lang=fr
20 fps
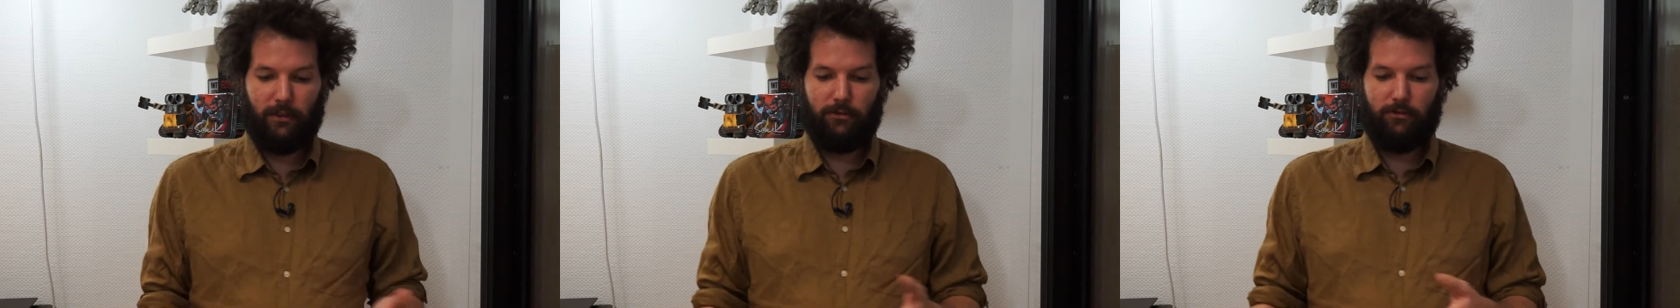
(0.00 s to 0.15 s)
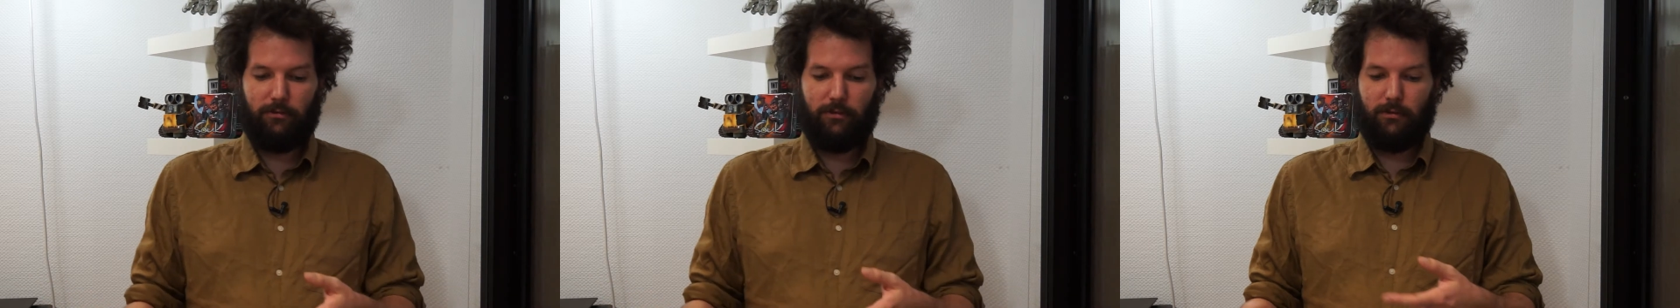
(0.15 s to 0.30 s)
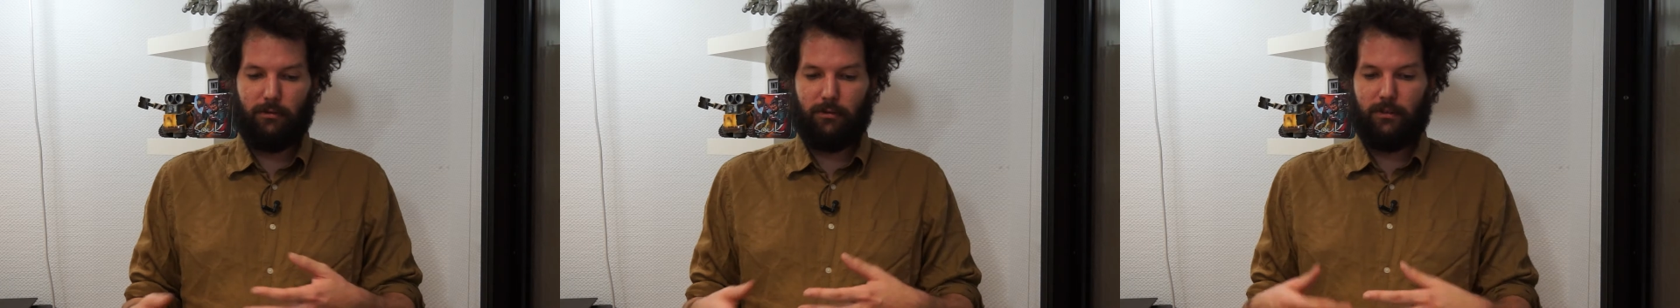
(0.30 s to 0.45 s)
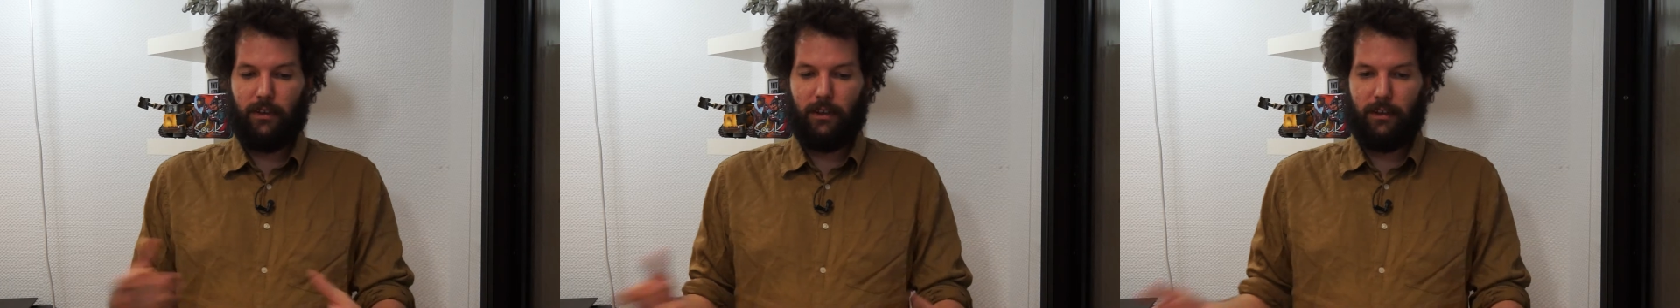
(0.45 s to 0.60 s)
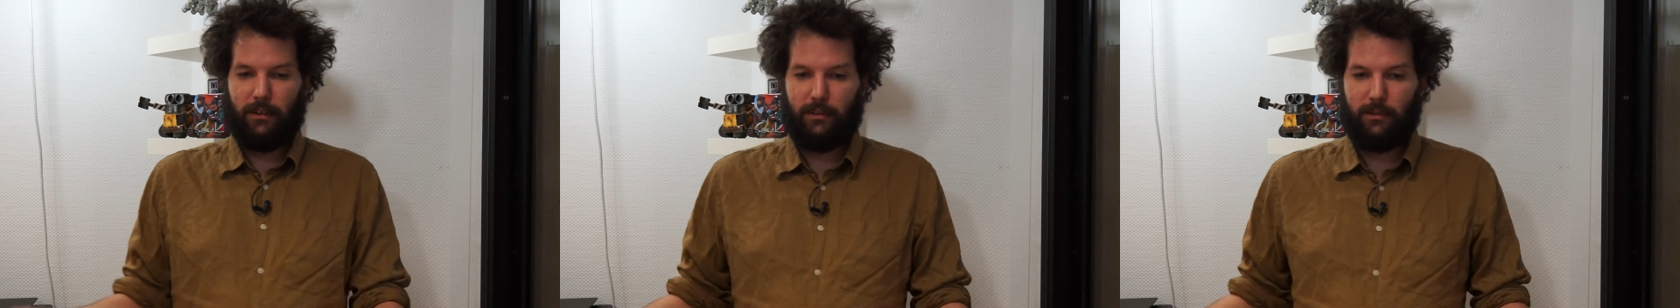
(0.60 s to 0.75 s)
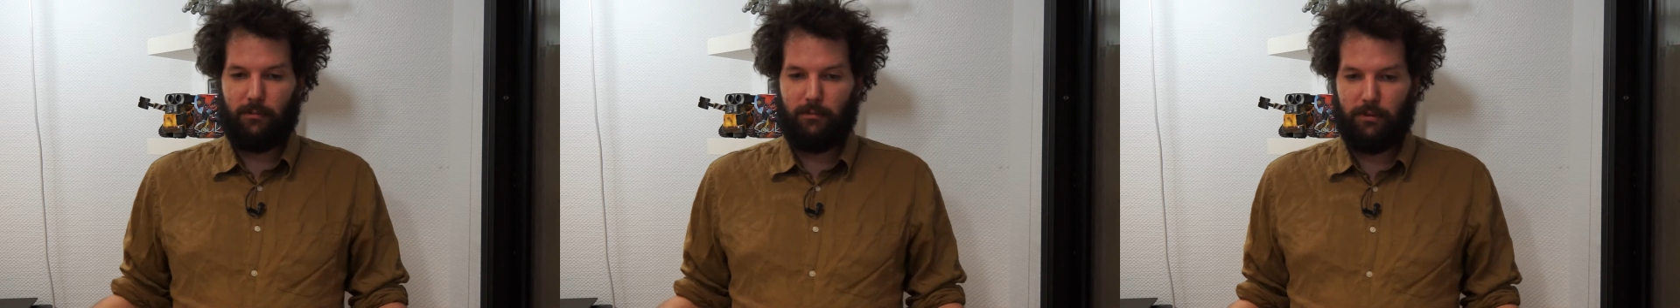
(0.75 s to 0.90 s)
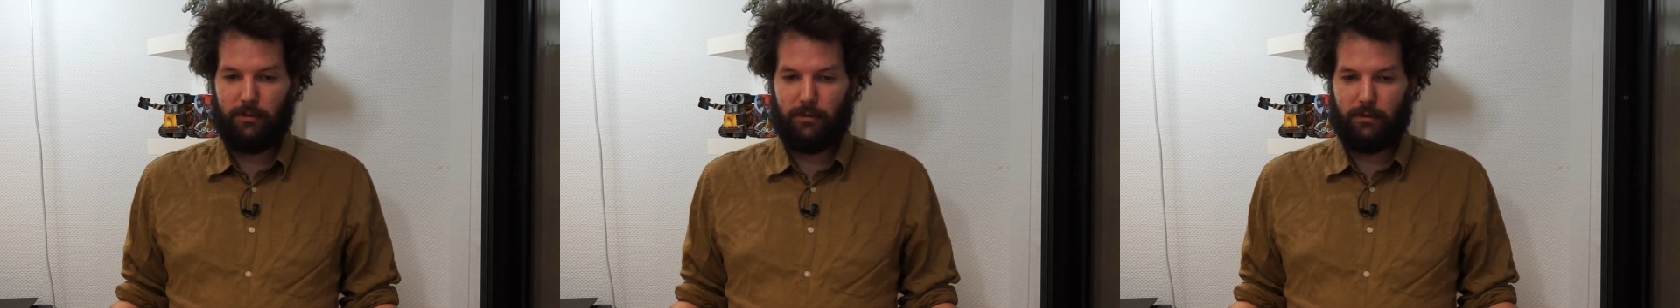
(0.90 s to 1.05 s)
ensuite de
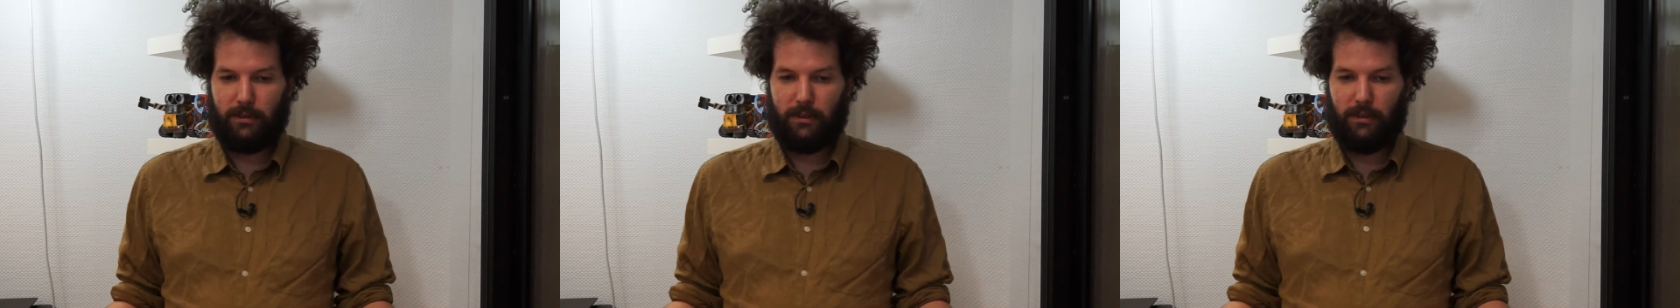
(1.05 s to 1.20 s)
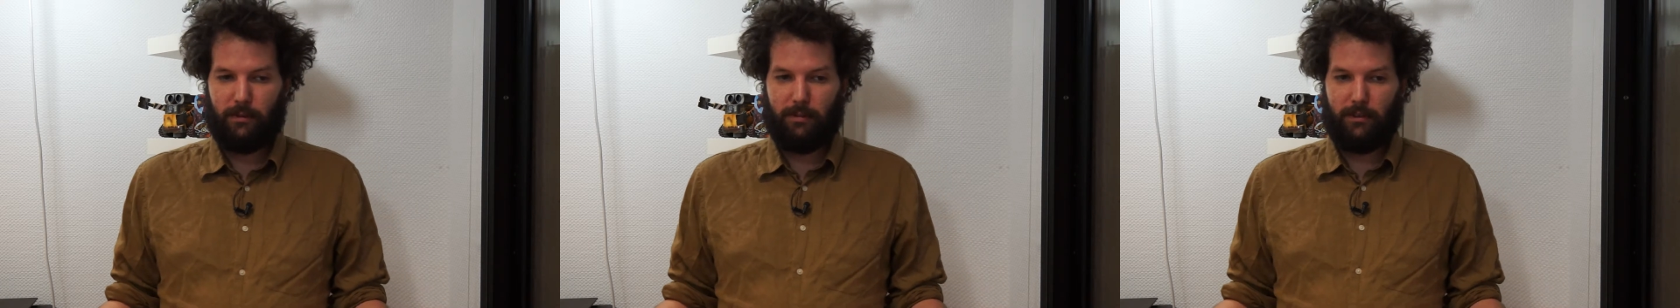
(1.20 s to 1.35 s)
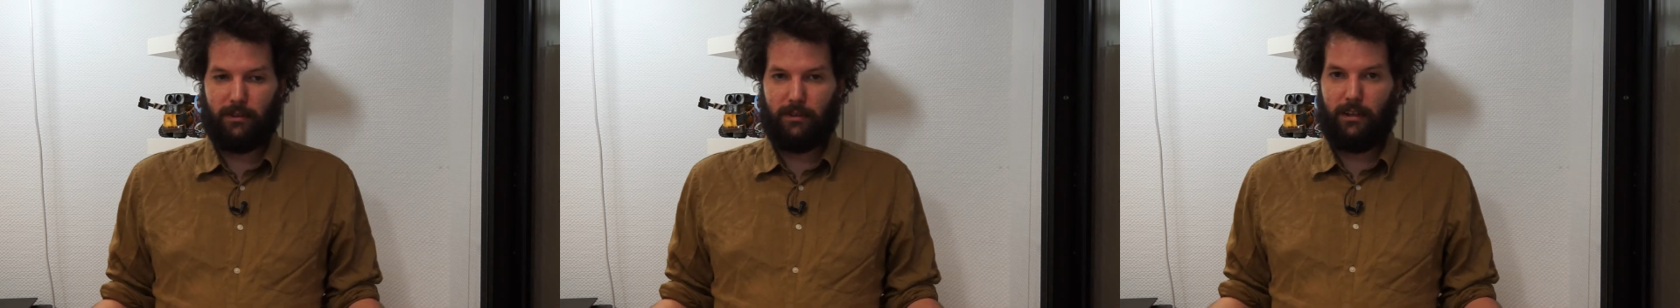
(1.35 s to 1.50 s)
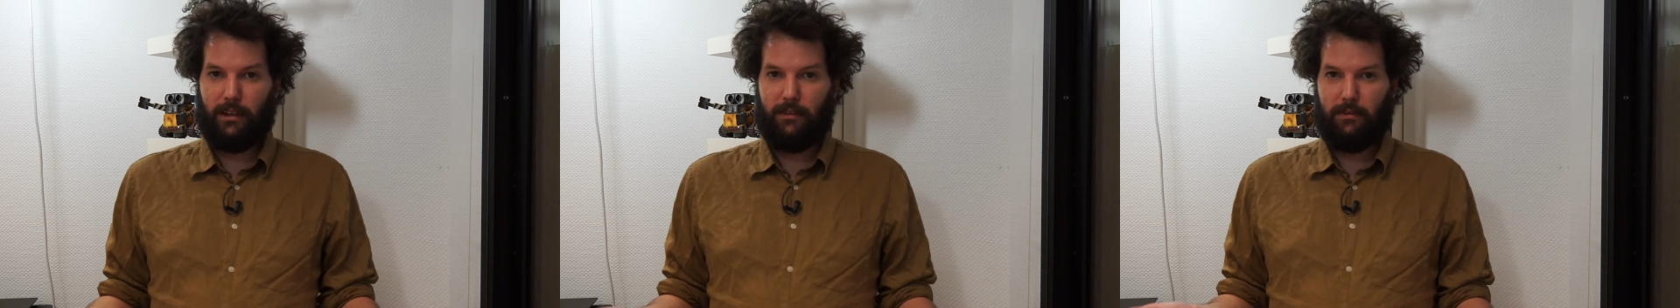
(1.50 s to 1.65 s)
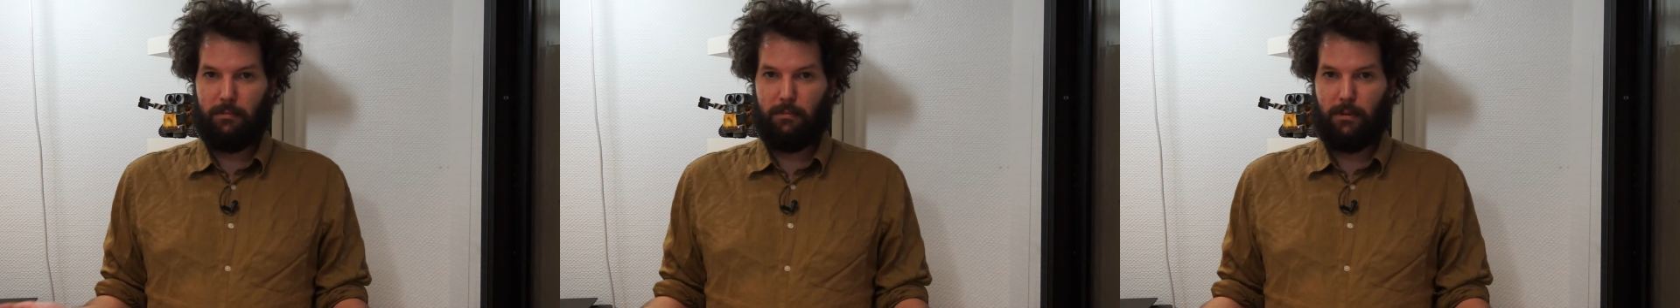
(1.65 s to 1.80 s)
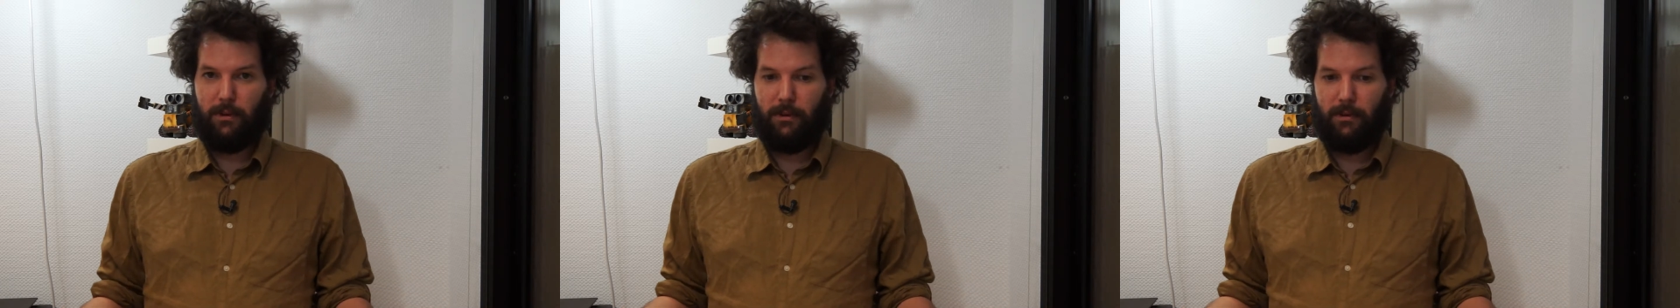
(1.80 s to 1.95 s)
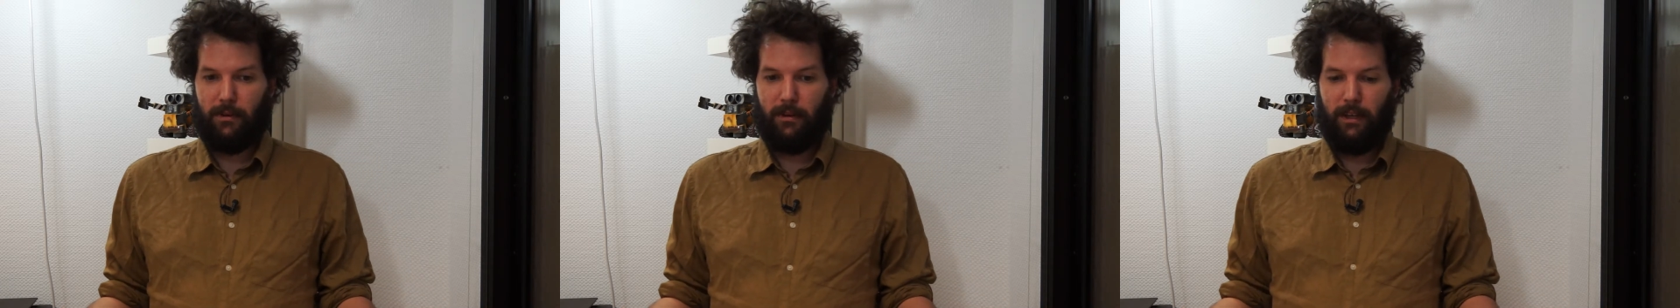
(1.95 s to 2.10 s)
s'arrêter de piocher parce qu'il avait
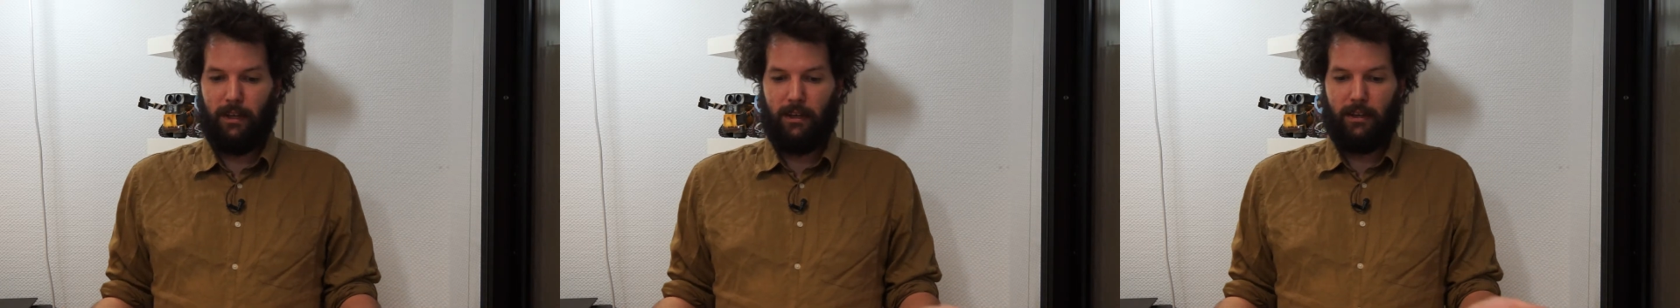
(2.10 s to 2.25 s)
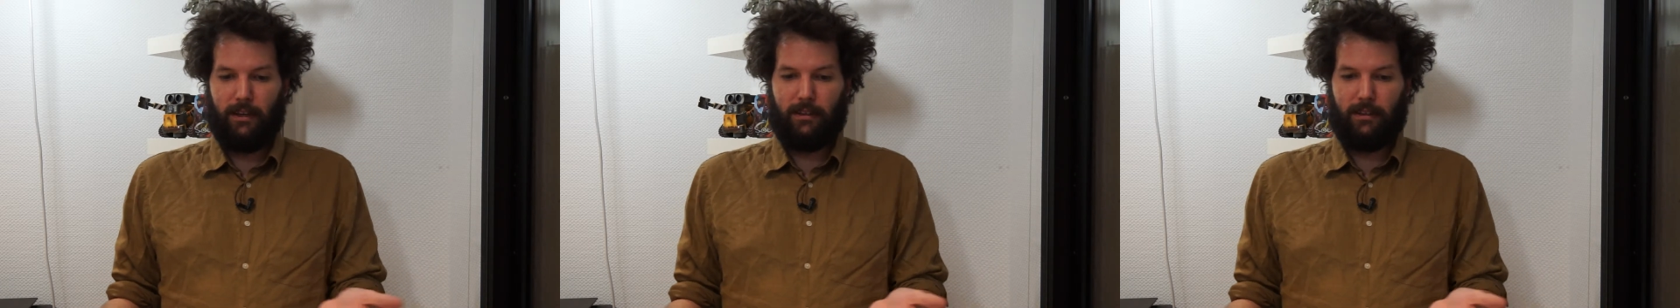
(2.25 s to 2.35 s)
peur,